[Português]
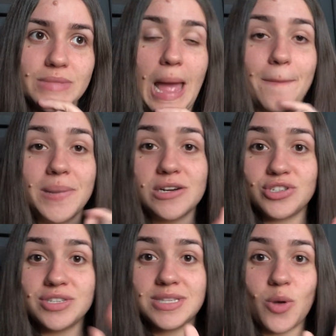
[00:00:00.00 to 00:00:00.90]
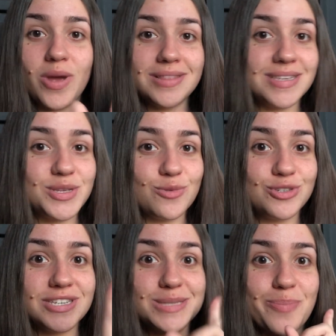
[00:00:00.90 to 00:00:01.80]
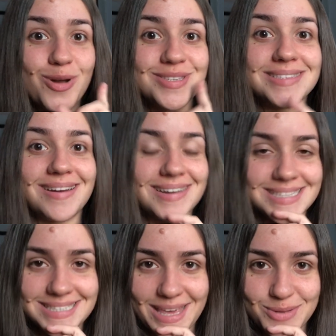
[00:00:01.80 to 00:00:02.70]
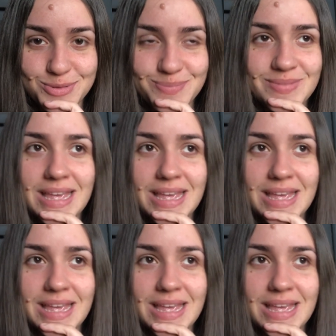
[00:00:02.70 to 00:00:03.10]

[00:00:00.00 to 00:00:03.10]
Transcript: A partir de 55 dias pode estar nascendo.